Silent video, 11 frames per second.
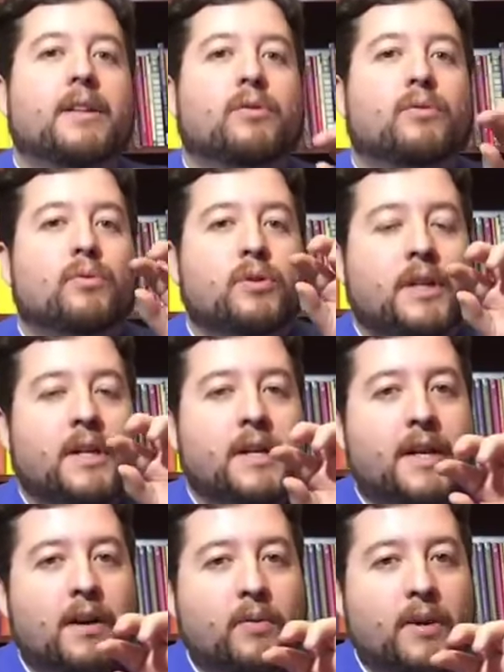tú tienes
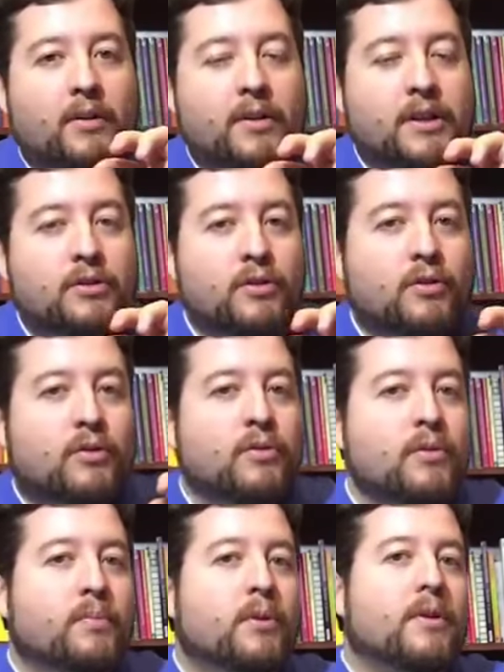ya una conexión con
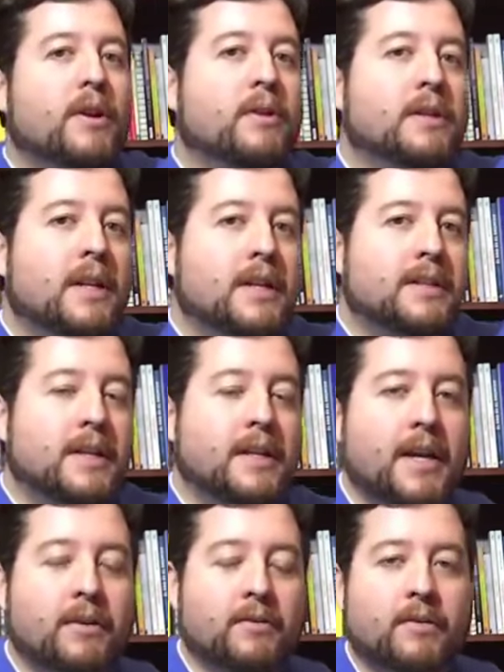un proveedor en el
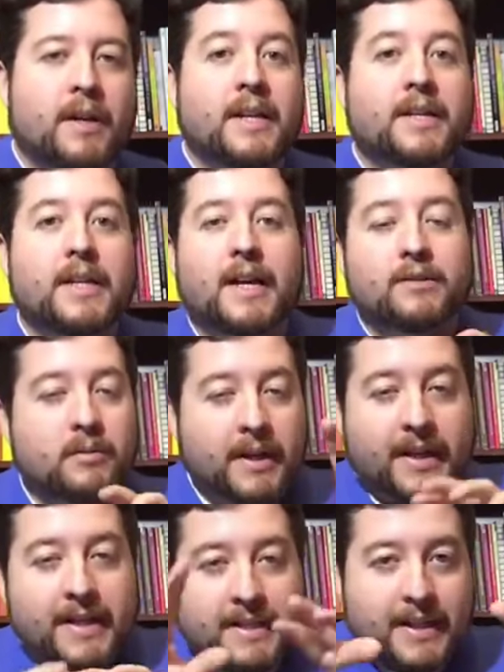extranjero. En este caso,
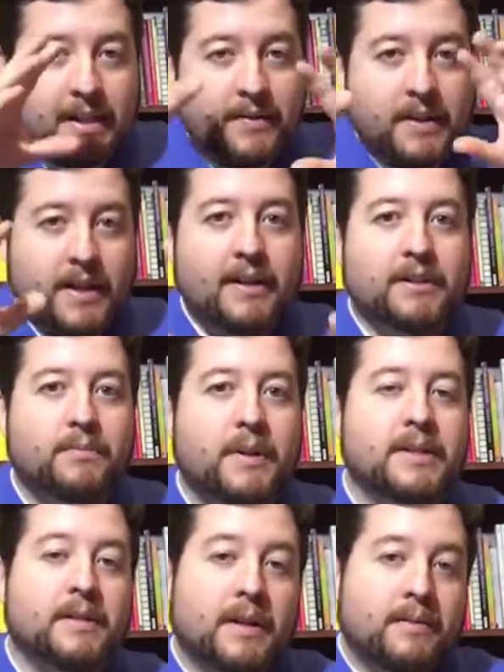para que sea a través de
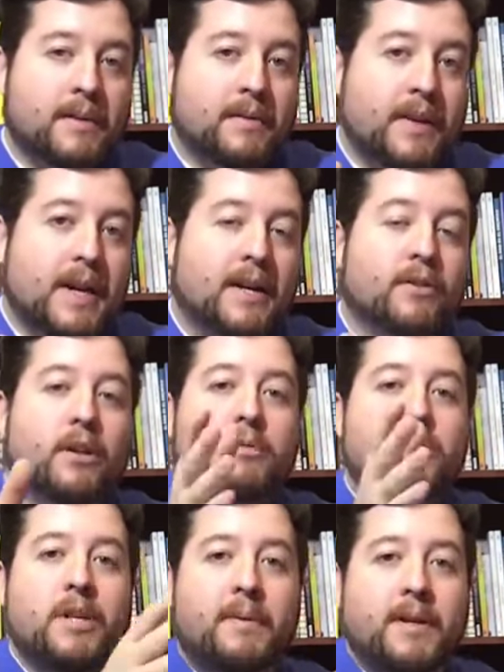AliExpress, vía
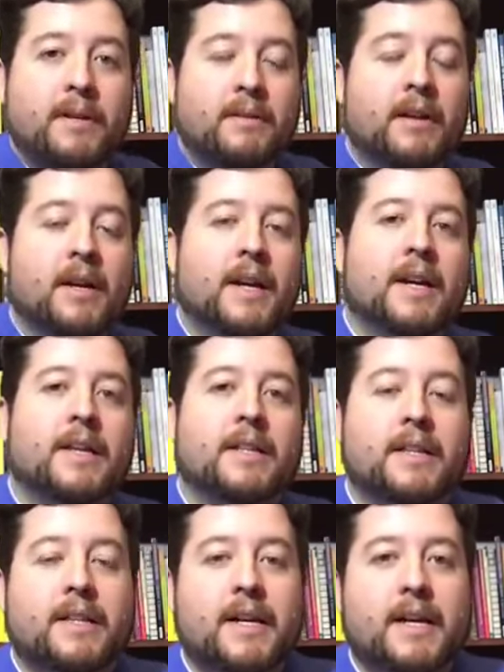dropshipping,
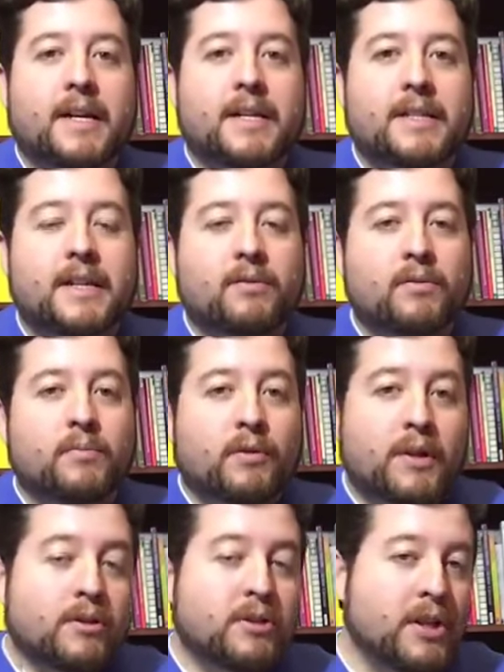tendría que ser un
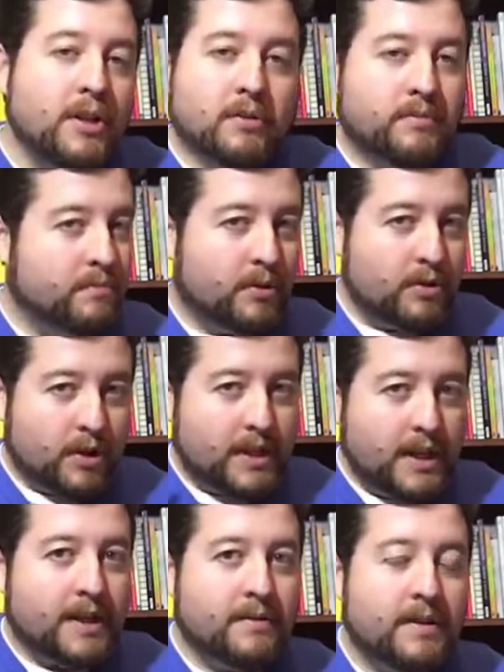proveedor chino, por lo
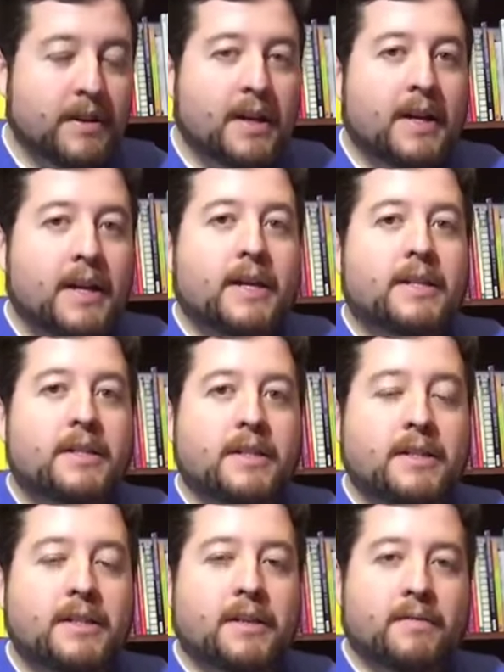general. Si es
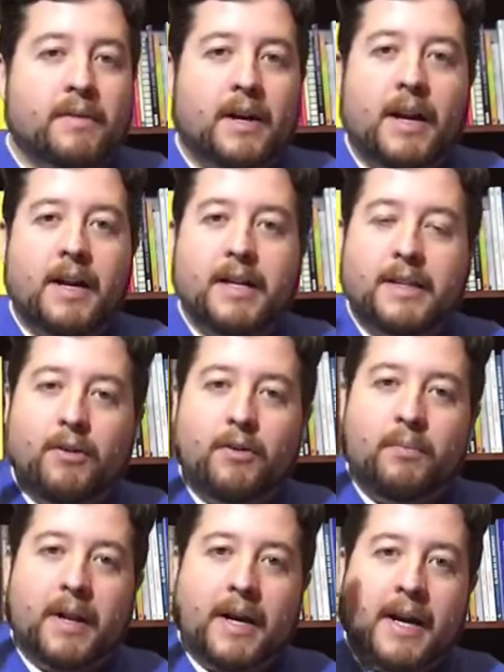así, alguien te
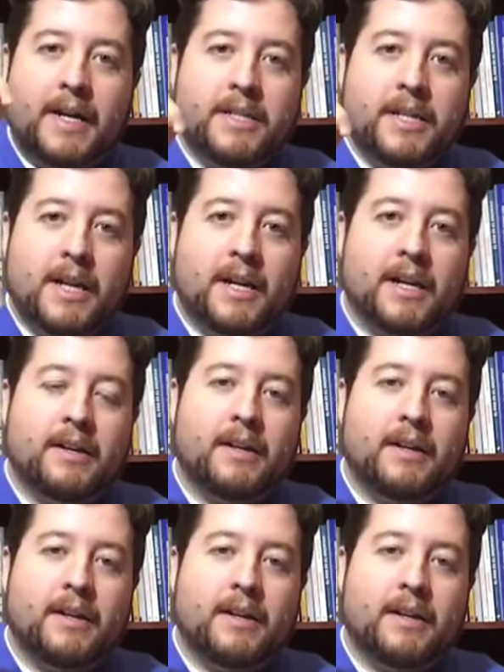compra acá en Chile,